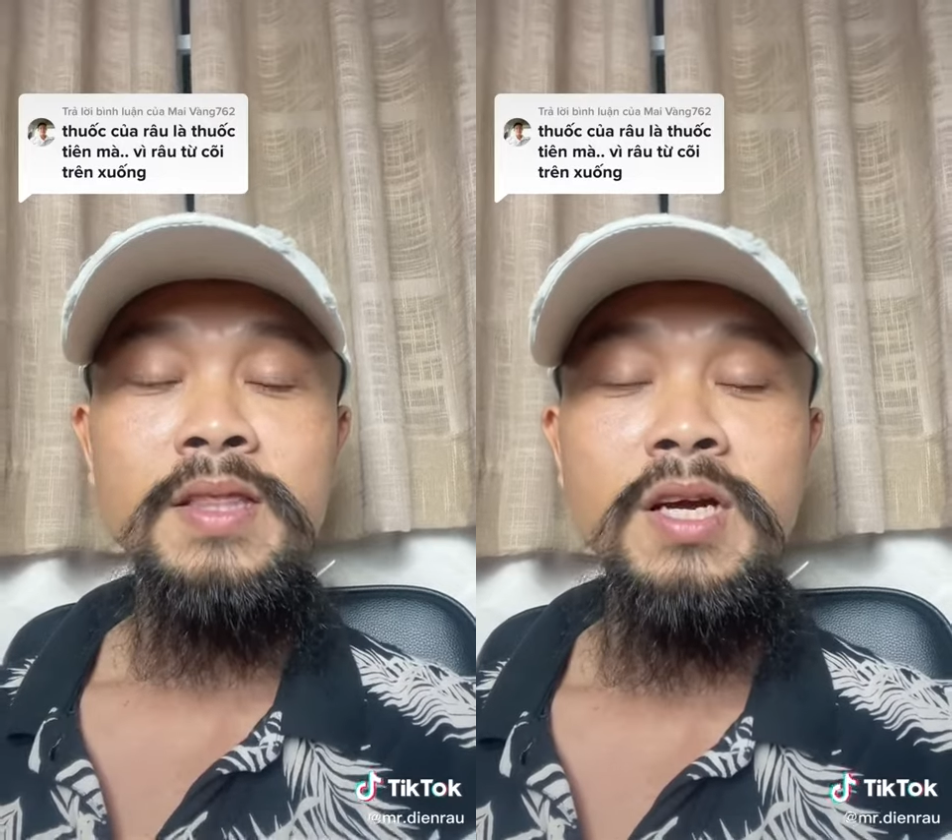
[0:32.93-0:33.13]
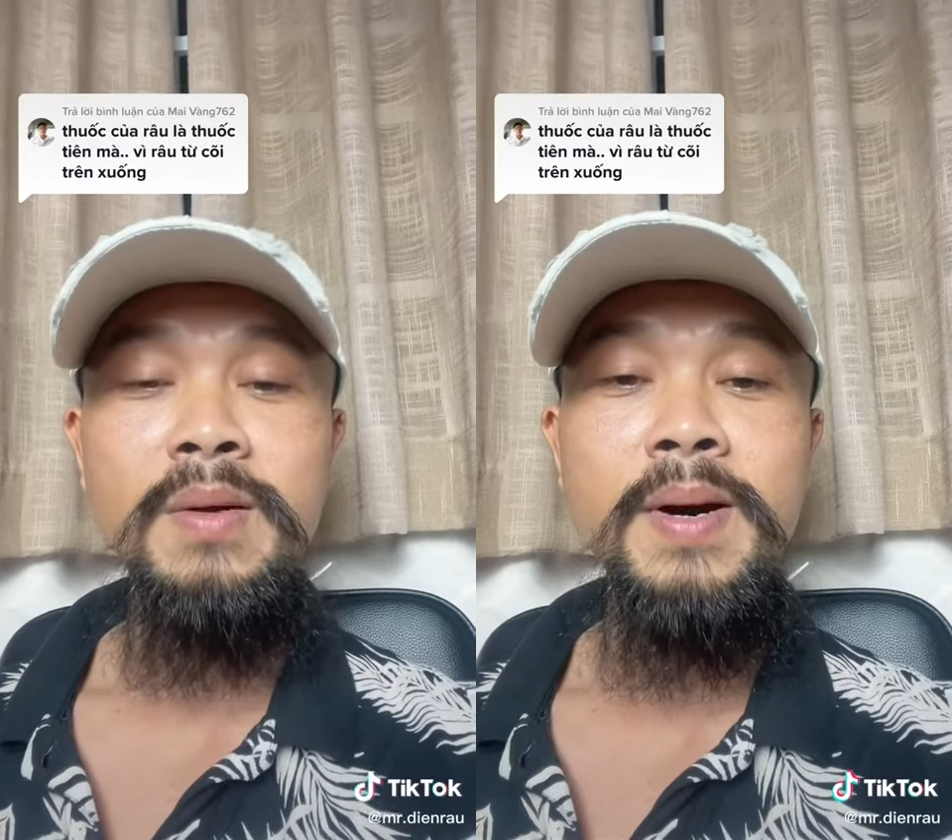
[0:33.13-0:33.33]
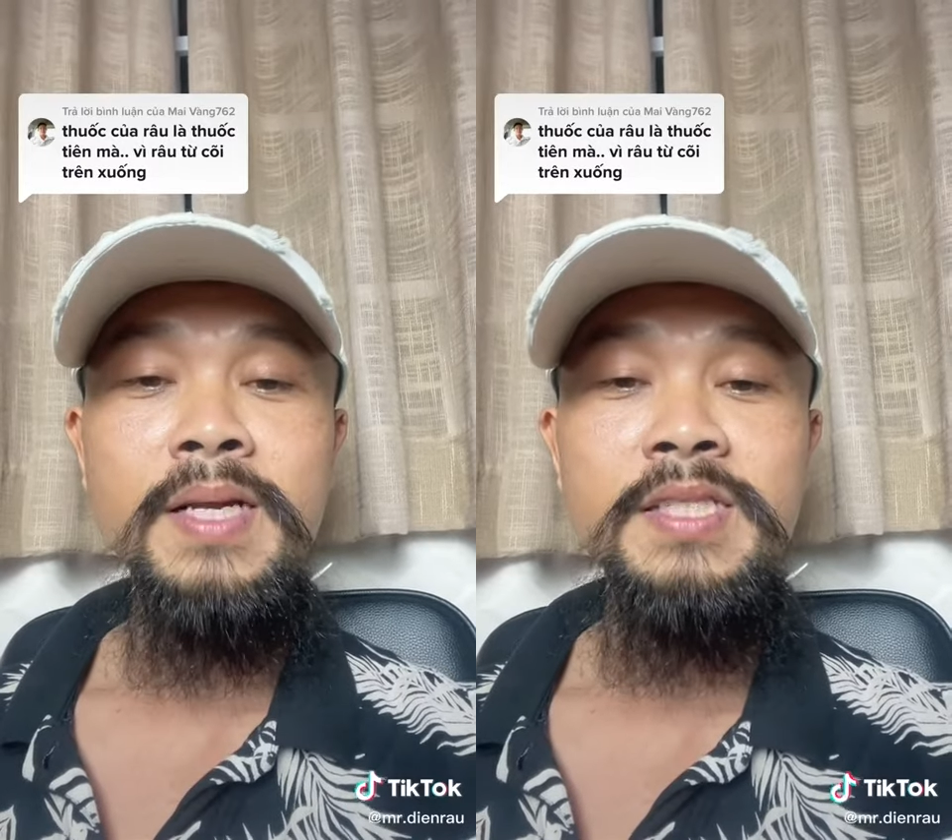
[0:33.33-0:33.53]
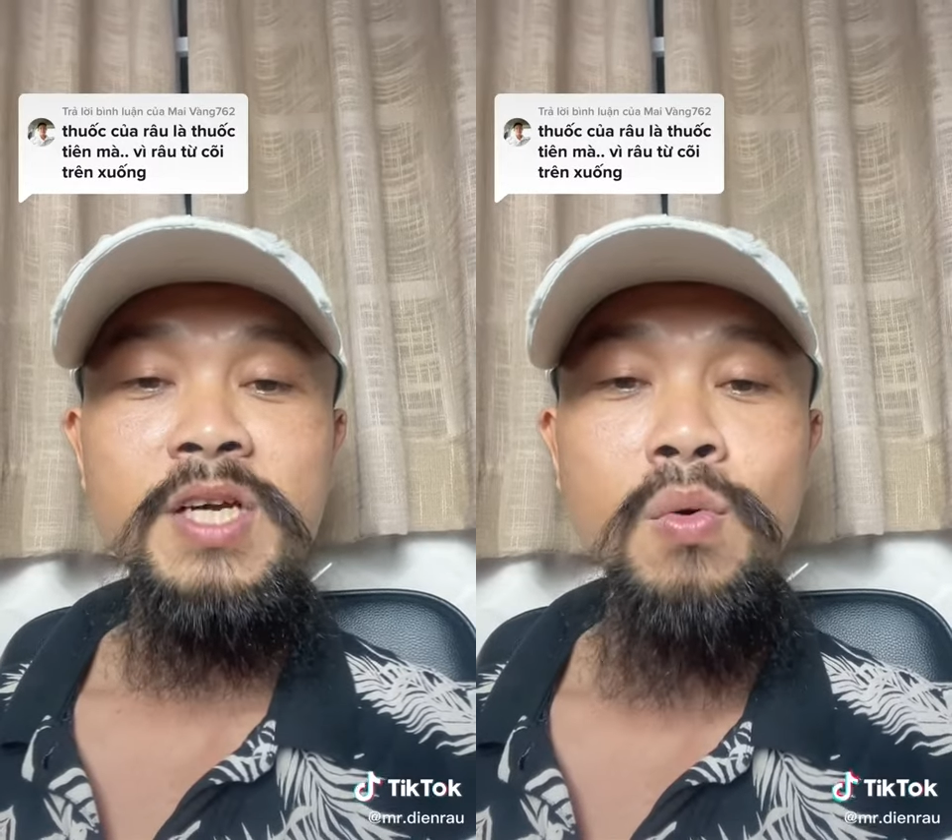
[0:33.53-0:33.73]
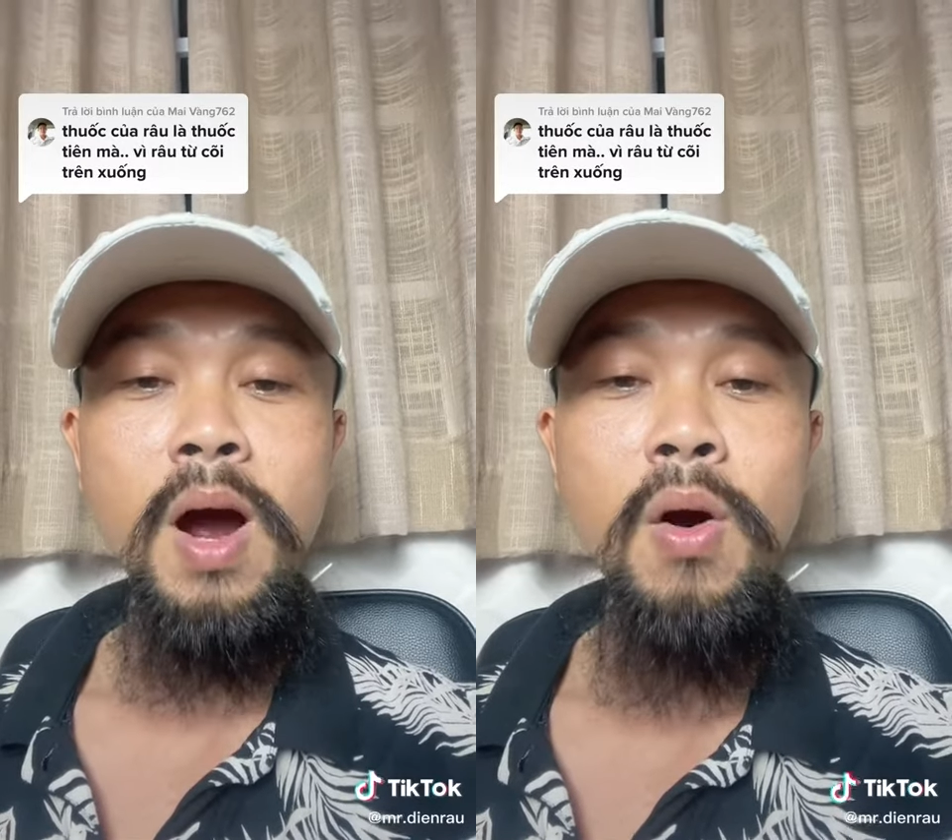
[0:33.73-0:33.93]
từ bên
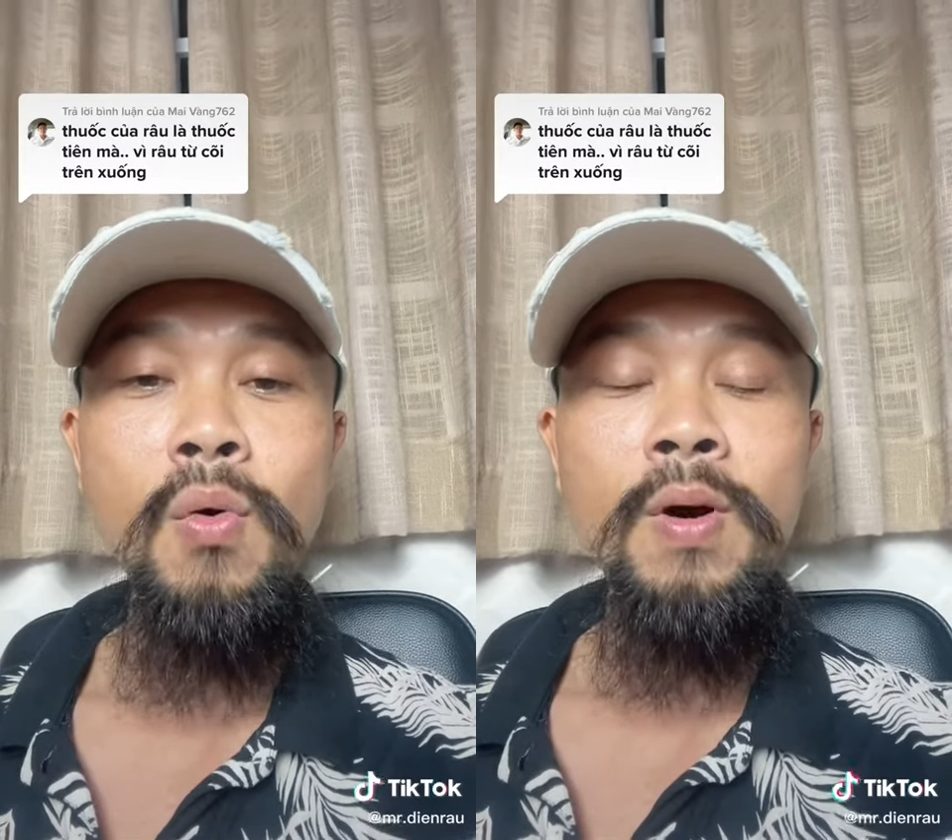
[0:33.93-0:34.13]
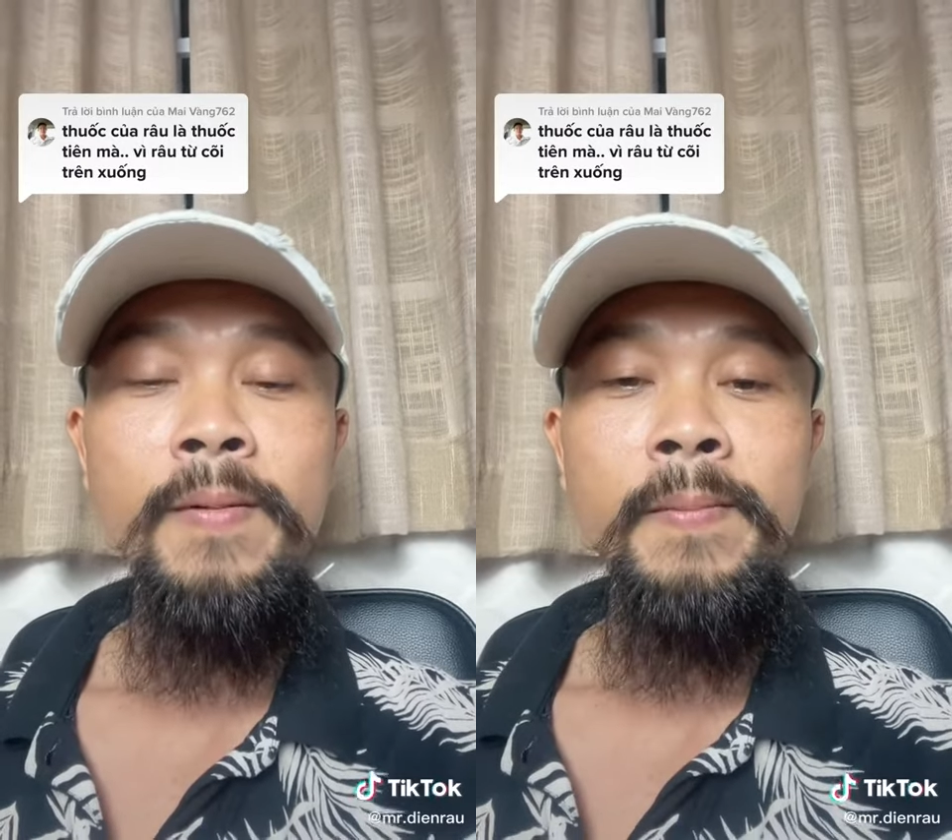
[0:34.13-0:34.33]
châu Âu.